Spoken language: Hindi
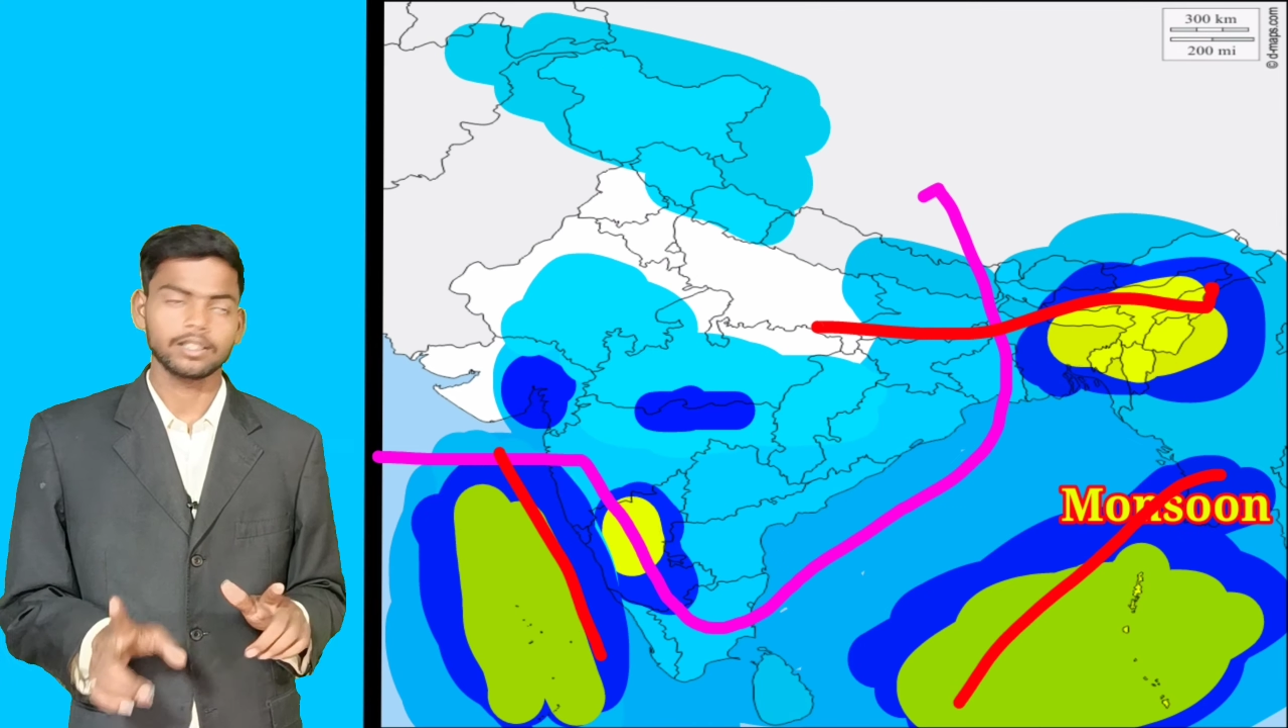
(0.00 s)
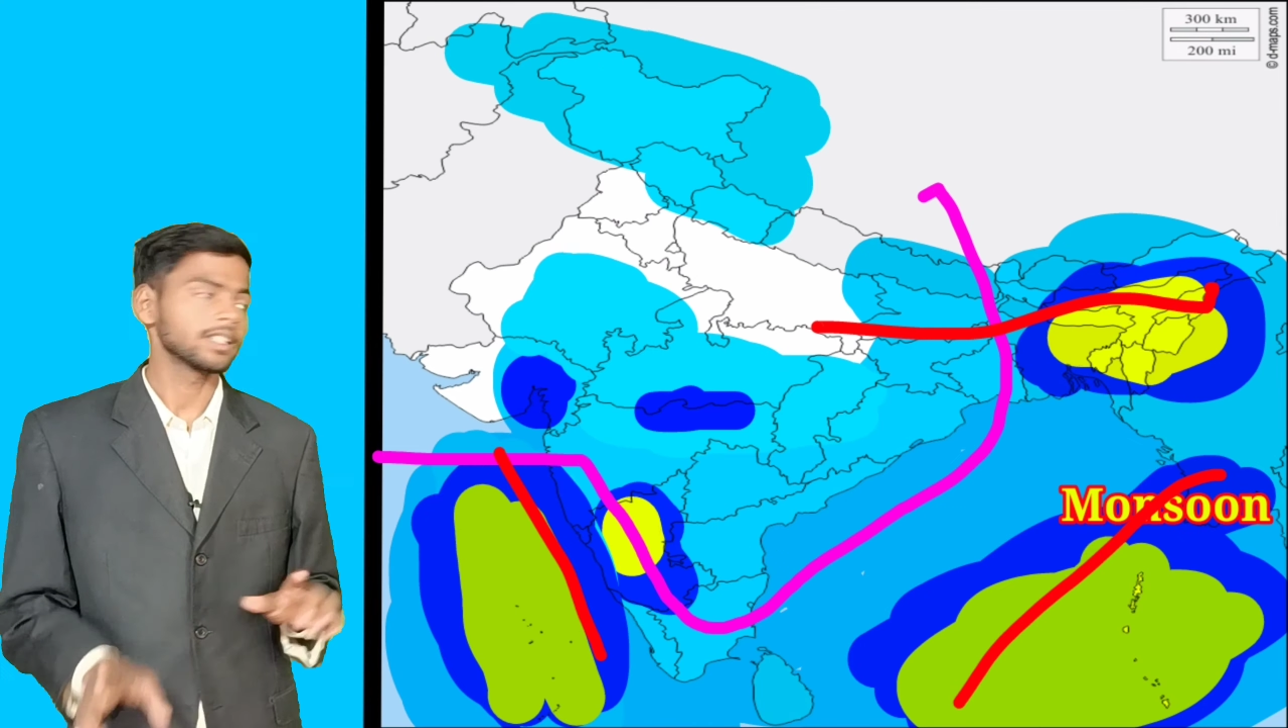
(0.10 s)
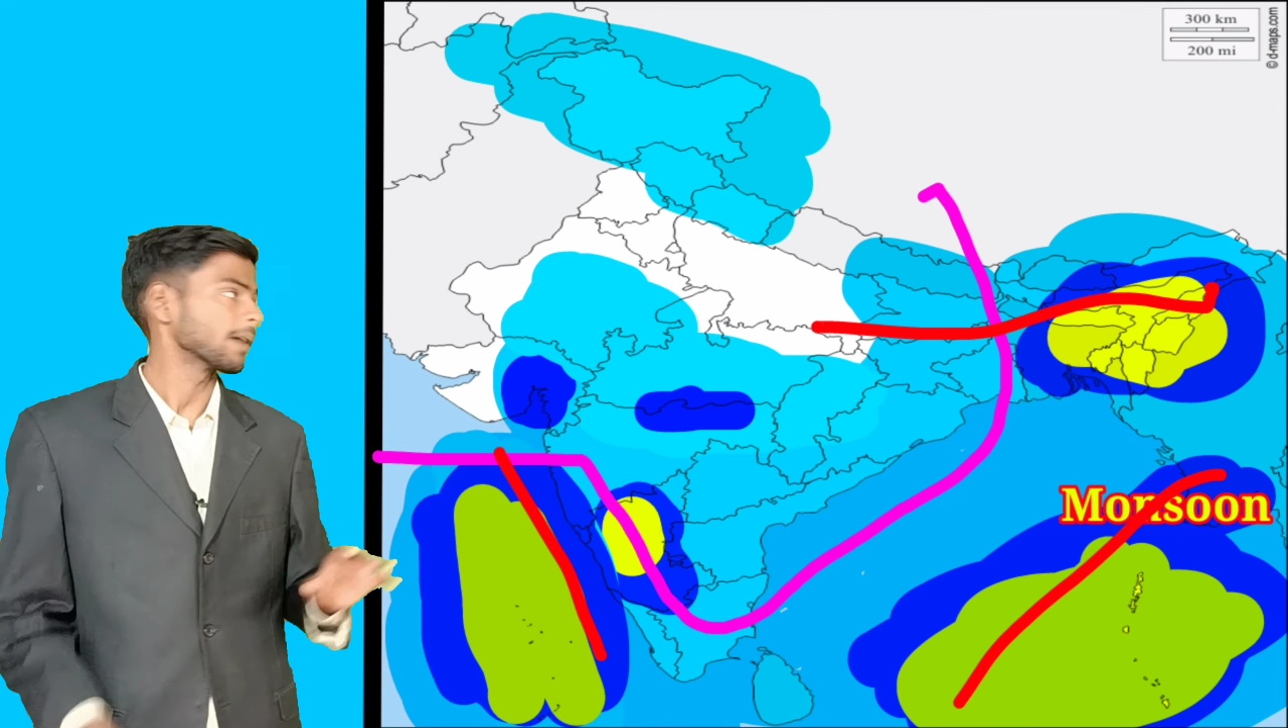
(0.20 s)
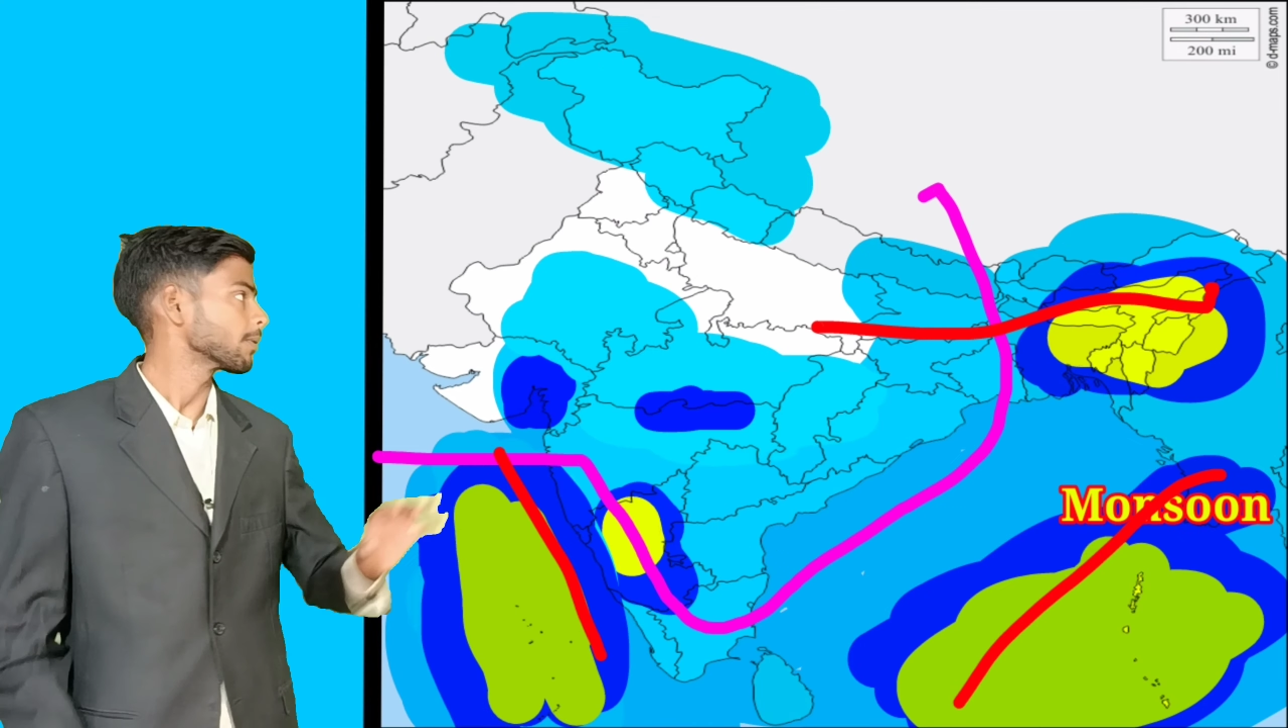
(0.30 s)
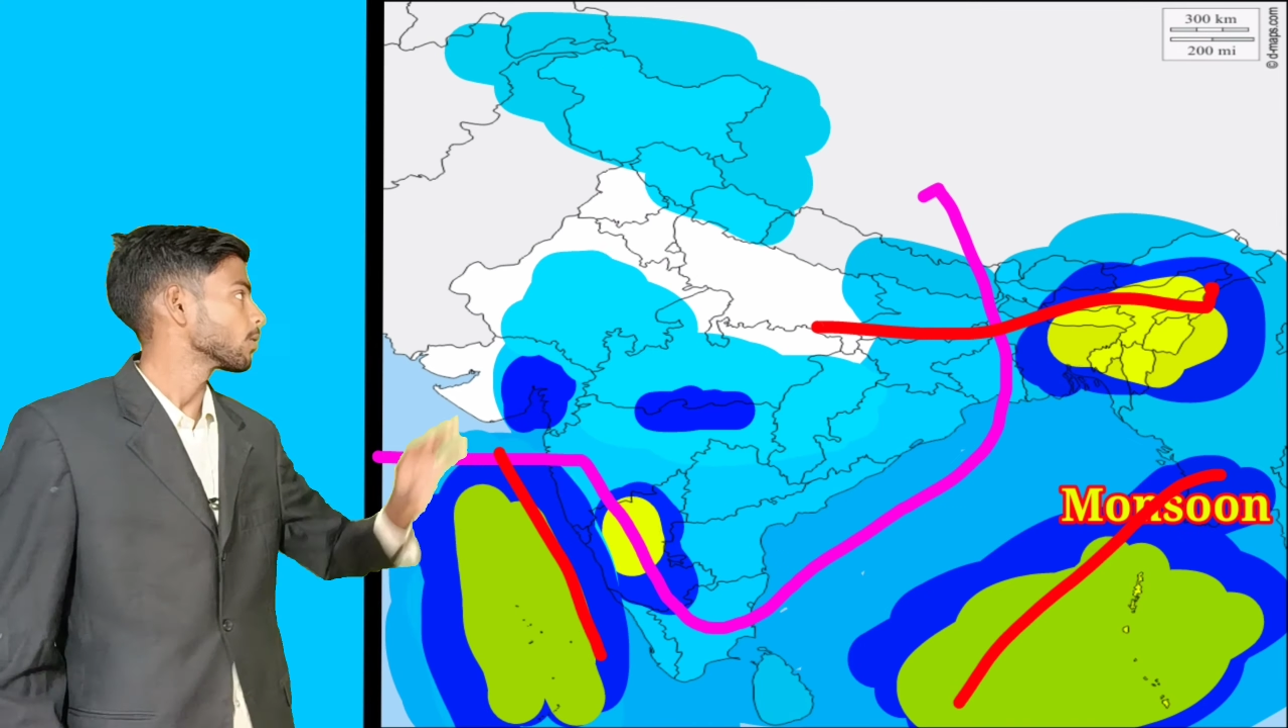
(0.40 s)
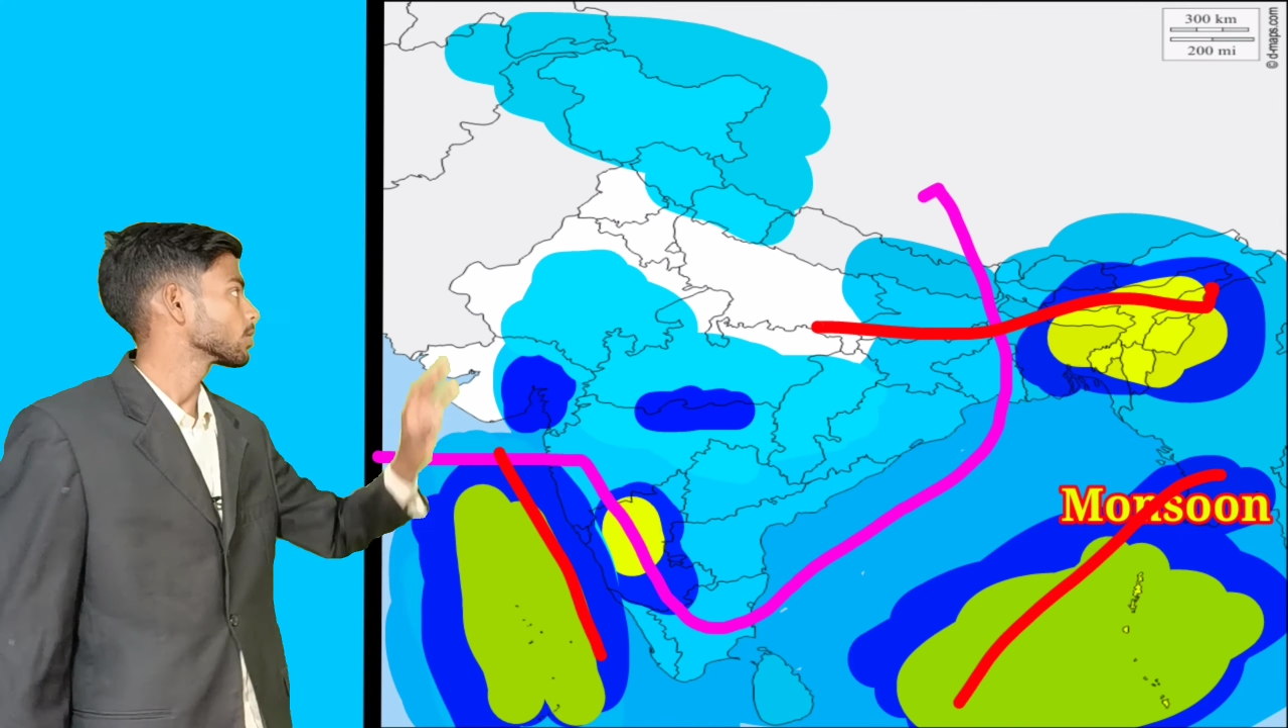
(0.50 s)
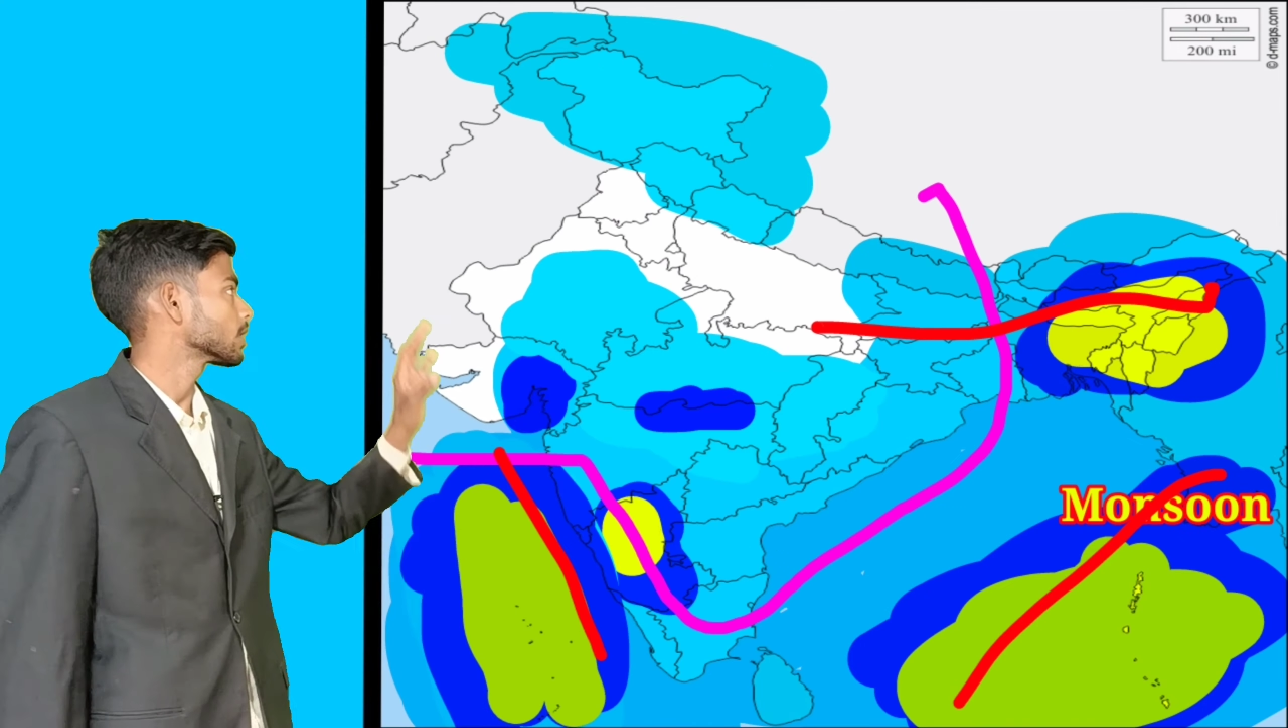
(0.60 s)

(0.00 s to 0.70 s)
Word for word: तो यहाँ पर लोग